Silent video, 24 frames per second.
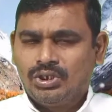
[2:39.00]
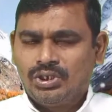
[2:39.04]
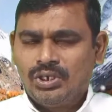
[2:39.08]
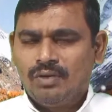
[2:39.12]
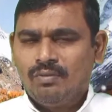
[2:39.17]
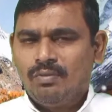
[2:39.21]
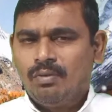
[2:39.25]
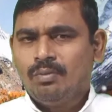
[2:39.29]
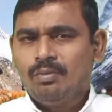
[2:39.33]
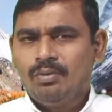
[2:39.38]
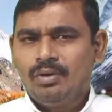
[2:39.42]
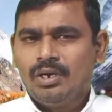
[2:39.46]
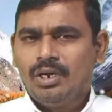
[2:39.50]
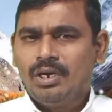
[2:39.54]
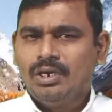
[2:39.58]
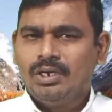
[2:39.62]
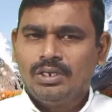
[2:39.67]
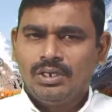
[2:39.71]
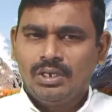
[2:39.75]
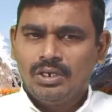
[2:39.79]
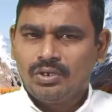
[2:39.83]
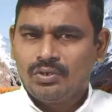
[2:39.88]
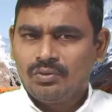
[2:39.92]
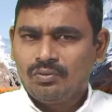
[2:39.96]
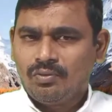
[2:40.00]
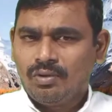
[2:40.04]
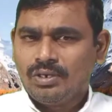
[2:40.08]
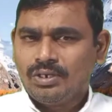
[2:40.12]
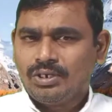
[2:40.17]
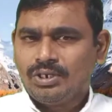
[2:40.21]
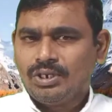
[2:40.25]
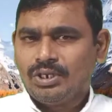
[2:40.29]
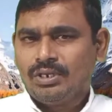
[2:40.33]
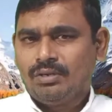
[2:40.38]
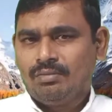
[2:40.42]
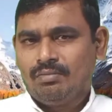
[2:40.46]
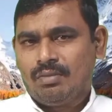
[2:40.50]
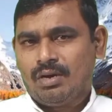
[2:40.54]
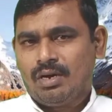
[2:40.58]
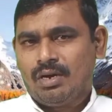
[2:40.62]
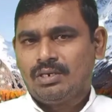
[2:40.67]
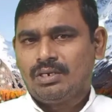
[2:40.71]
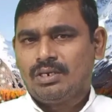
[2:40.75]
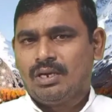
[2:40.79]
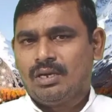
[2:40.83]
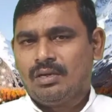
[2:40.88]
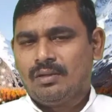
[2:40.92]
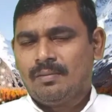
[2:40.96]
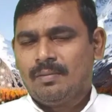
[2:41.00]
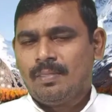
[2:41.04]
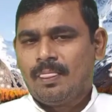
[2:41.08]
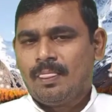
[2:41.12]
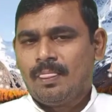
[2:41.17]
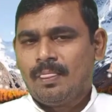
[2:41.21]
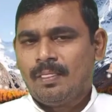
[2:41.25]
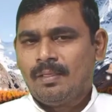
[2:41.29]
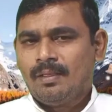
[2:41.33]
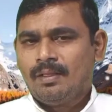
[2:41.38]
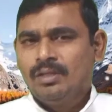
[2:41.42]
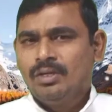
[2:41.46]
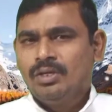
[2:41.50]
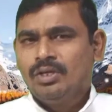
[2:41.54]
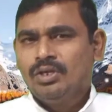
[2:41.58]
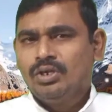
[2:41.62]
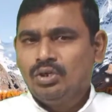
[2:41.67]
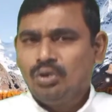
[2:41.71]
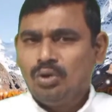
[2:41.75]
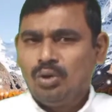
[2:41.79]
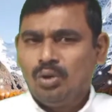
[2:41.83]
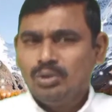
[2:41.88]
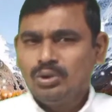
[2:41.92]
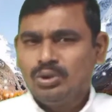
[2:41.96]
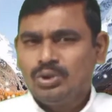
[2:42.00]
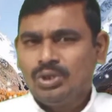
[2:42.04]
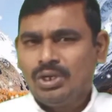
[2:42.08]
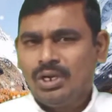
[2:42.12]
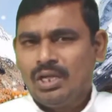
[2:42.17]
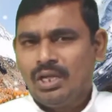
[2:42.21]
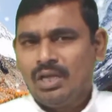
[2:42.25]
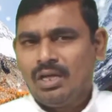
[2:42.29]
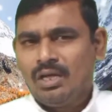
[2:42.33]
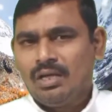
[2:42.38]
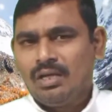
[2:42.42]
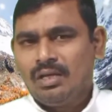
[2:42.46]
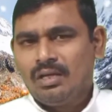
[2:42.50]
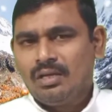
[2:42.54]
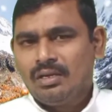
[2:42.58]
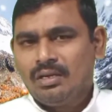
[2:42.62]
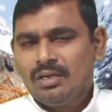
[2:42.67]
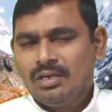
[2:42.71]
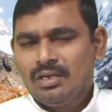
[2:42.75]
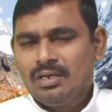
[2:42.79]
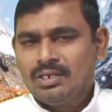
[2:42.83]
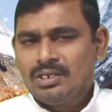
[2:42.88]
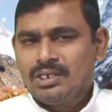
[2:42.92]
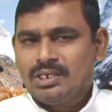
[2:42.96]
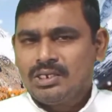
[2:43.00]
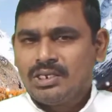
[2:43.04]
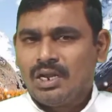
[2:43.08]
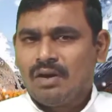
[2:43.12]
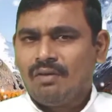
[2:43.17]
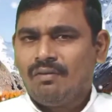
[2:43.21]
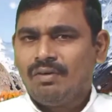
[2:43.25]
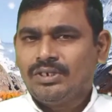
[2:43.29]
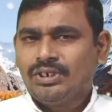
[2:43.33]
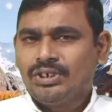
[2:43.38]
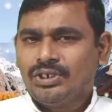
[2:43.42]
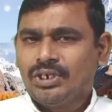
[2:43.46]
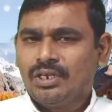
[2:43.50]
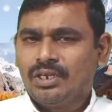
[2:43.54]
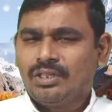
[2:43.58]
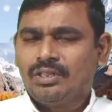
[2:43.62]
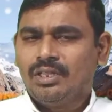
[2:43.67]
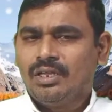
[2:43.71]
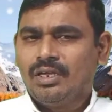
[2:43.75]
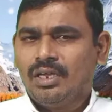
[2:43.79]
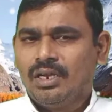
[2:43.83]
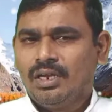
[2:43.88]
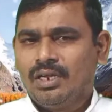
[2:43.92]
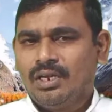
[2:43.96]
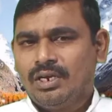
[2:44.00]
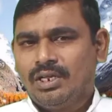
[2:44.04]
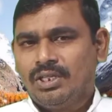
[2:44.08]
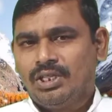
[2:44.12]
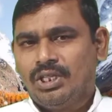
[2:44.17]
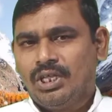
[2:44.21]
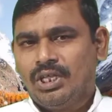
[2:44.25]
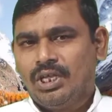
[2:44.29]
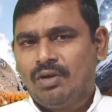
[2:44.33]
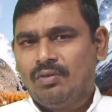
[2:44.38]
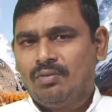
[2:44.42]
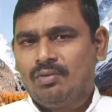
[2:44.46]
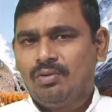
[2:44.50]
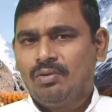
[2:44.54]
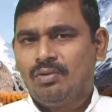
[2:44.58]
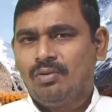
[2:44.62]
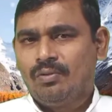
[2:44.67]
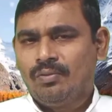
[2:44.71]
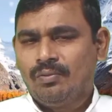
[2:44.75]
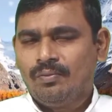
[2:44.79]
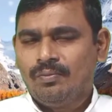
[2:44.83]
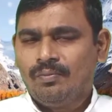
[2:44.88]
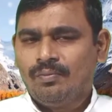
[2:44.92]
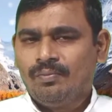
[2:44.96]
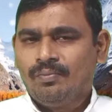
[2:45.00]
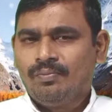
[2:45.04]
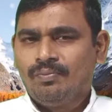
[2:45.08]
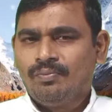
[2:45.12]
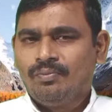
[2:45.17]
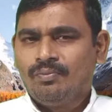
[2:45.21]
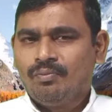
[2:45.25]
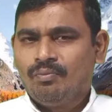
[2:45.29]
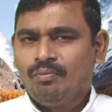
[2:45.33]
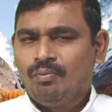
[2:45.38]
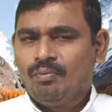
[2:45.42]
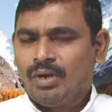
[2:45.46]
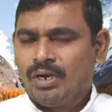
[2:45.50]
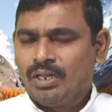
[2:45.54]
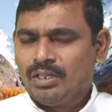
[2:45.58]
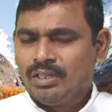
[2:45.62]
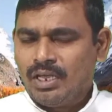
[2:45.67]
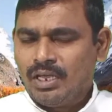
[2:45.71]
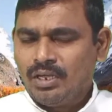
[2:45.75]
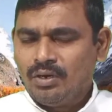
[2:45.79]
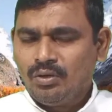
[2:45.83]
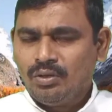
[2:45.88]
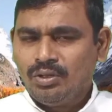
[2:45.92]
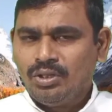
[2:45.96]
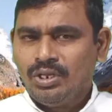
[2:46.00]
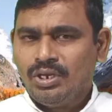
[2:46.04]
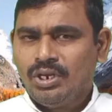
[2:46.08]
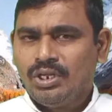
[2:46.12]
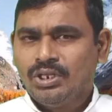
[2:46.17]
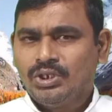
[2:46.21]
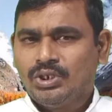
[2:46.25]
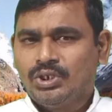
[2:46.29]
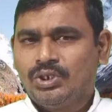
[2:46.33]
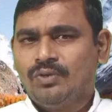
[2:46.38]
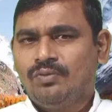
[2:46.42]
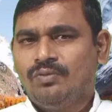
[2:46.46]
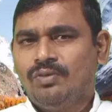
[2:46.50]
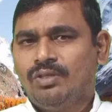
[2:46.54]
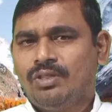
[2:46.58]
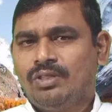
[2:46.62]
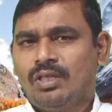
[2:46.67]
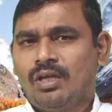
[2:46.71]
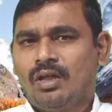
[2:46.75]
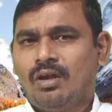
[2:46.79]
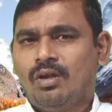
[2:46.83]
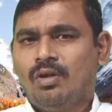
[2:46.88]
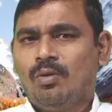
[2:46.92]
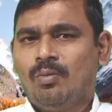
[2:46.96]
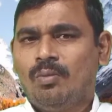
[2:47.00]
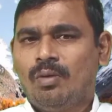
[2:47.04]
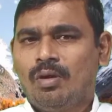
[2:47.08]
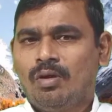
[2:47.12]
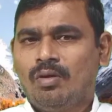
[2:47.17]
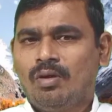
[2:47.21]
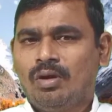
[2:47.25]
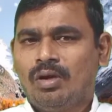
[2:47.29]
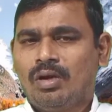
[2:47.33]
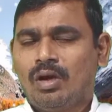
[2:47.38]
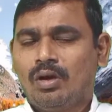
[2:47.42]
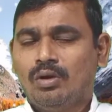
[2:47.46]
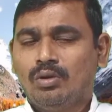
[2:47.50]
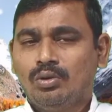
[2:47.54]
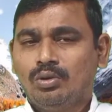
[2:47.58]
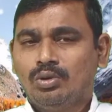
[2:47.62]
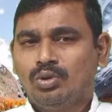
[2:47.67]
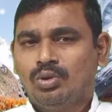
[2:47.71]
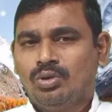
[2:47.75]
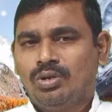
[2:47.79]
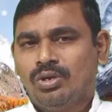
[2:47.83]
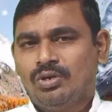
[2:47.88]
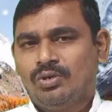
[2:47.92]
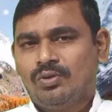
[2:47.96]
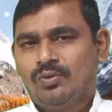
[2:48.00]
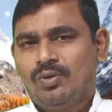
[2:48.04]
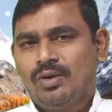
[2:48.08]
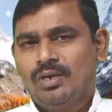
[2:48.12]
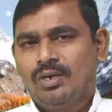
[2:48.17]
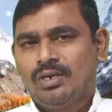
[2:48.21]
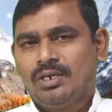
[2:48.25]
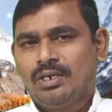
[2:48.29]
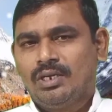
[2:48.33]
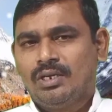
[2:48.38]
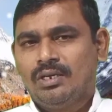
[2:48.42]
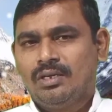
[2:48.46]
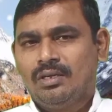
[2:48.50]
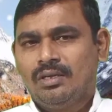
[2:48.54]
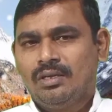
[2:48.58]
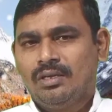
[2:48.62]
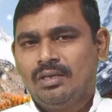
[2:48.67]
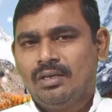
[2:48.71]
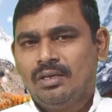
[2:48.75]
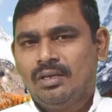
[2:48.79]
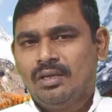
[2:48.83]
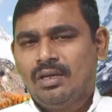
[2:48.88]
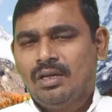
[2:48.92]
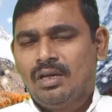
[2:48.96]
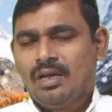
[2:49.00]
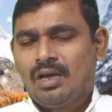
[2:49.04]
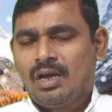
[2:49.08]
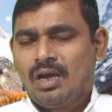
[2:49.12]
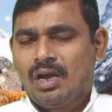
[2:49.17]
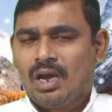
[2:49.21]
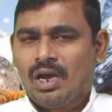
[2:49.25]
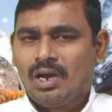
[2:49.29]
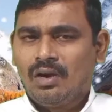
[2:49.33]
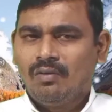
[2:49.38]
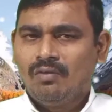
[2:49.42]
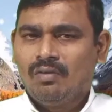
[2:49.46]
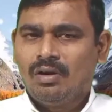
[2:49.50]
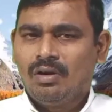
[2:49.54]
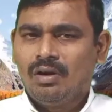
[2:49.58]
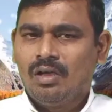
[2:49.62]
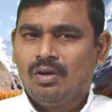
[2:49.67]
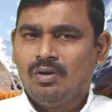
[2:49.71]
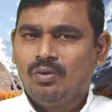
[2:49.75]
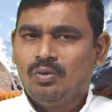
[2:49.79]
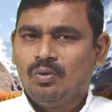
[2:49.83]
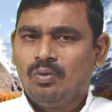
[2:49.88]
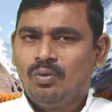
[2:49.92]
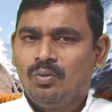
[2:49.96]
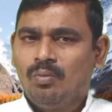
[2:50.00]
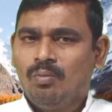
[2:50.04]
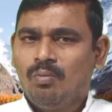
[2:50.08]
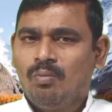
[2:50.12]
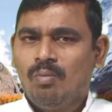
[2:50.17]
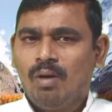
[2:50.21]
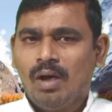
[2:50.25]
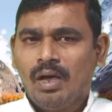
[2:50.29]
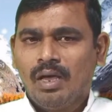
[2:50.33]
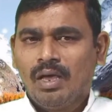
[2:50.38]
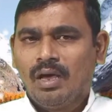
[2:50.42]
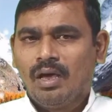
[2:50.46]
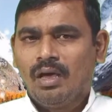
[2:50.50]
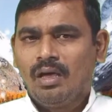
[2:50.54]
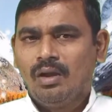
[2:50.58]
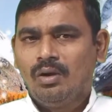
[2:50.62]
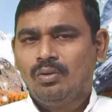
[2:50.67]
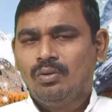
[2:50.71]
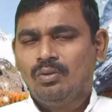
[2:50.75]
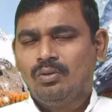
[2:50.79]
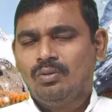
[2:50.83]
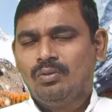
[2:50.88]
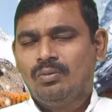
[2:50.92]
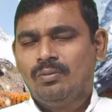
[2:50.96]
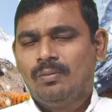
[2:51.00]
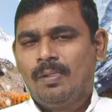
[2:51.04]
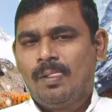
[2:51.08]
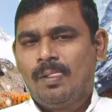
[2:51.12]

జీవము కలిగినటువంటి మాట ఈ రోజున సర్వశక్తి కలిగిన దేవుడు మన దైనందిన జీవితాల్లో మనం కలుగుతున్నటువంటి కలవరాలు భయాలు